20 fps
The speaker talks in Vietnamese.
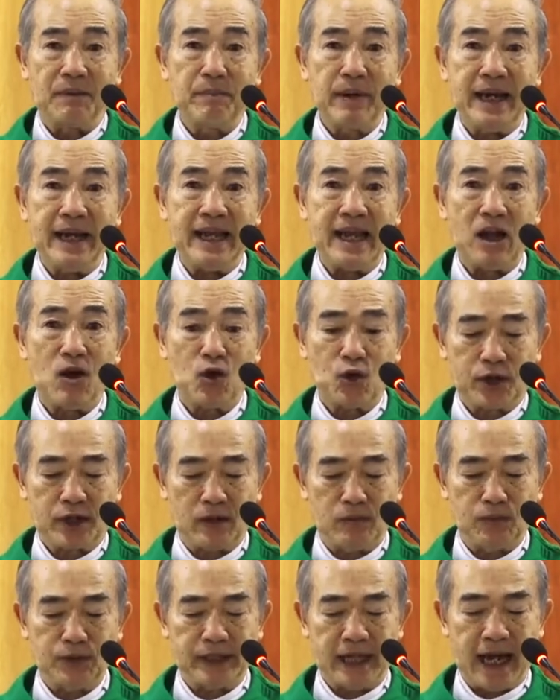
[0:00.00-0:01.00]
bên nhau
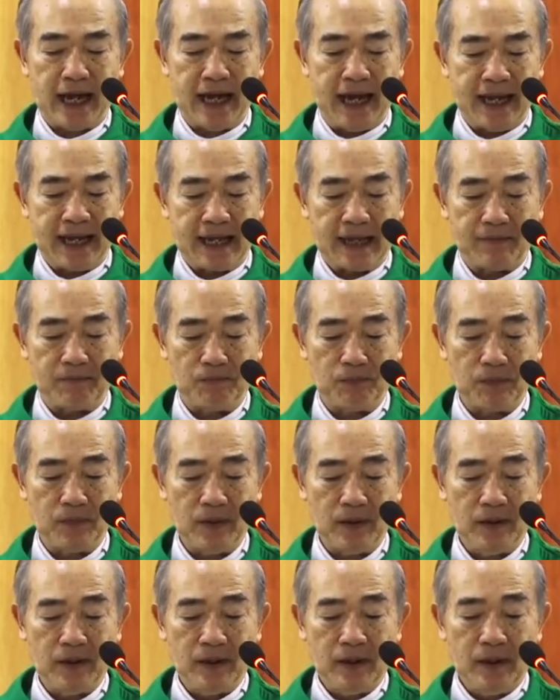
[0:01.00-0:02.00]
trong gia đình,
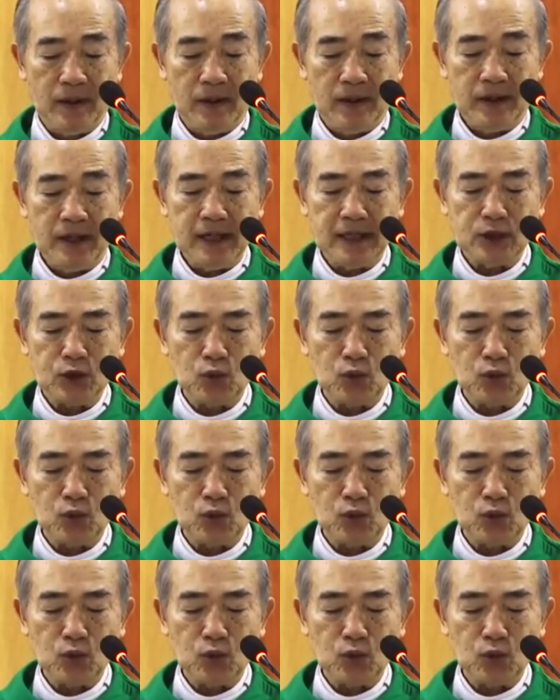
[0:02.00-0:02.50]
nhưng